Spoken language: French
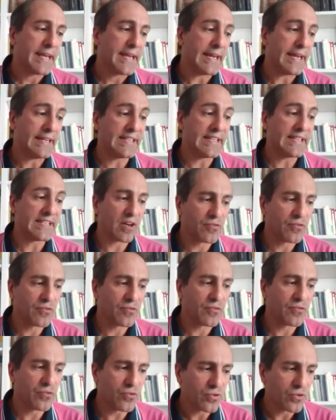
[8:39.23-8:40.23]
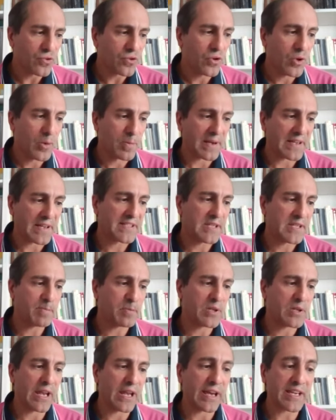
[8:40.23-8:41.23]
et désavoue le
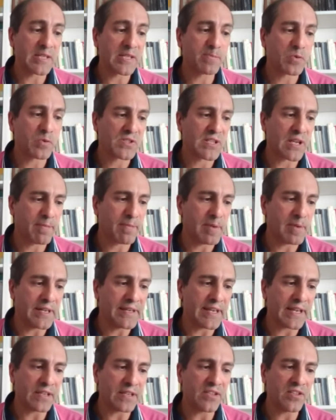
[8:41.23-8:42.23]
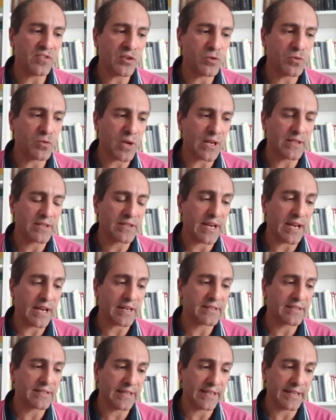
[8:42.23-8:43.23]
principe de la responsabilité individuelle de
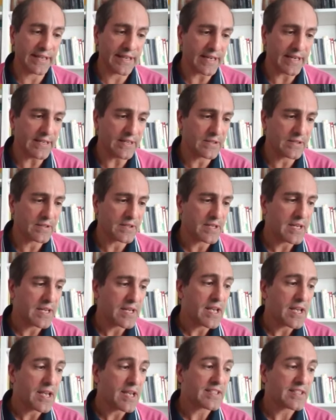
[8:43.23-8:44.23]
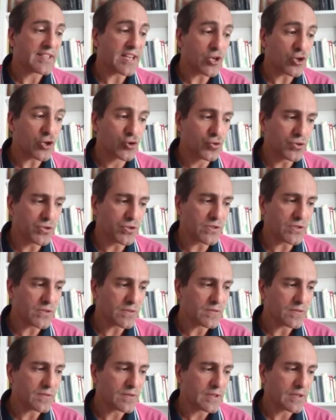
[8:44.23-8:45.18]
l'acte illégal, s'ajoute